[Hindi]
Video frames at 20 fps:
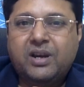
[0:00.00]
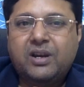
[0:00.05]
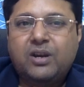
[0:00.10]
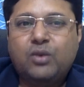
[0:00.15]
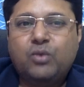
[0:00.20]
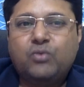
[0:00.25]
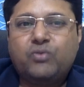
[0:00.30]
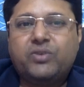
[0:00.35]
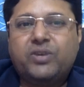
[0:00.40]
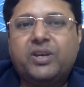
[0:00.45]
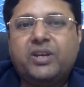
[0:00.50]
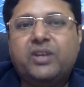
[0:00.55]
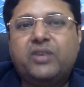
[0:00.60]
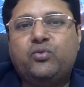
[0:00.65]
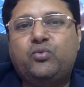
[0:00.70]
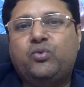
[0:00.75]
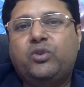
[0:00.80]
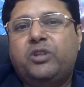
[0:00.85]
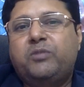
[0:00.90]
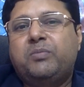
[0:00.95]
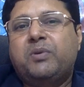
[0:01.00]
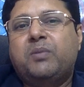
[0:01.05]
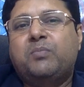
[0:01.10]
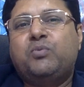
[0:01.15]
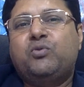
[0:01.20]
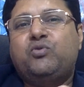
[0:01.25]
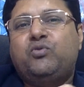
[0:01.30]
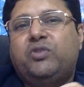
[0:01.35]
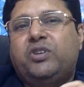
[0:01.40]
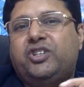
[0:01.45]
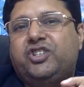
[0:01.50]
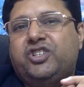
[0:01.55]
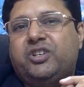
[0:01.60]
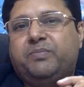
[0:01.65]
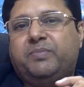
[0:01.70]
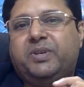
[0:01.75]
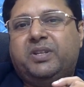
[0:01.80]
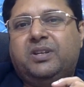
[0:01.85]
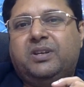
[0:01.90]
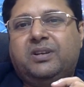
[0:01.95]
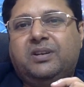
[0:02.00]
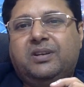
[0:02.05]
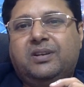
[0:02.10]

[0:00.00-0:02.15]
अन्य नुकसान की सूरत में आपको सुरक्षा प्रदान